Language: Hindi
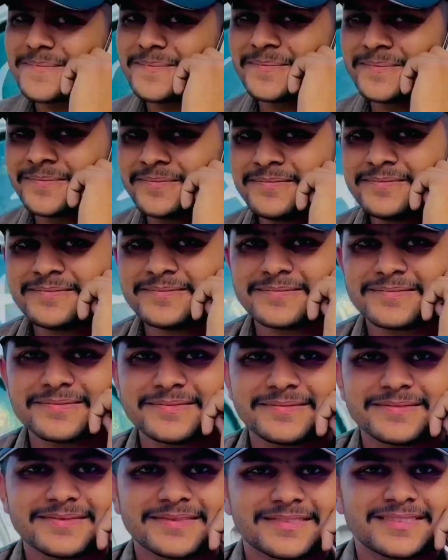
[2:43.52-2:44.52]
इसके साथ
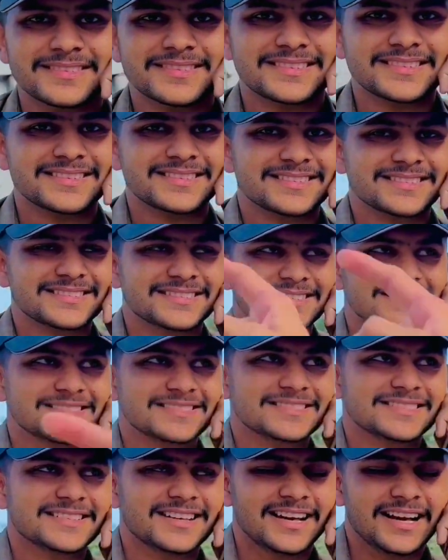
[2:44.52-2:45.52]
लगा हुआ है
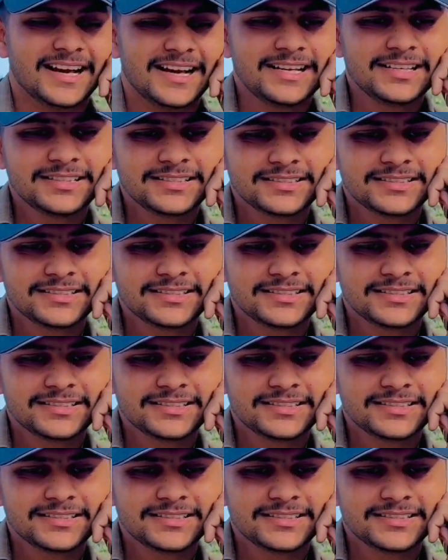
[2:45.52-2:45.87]
हाँ?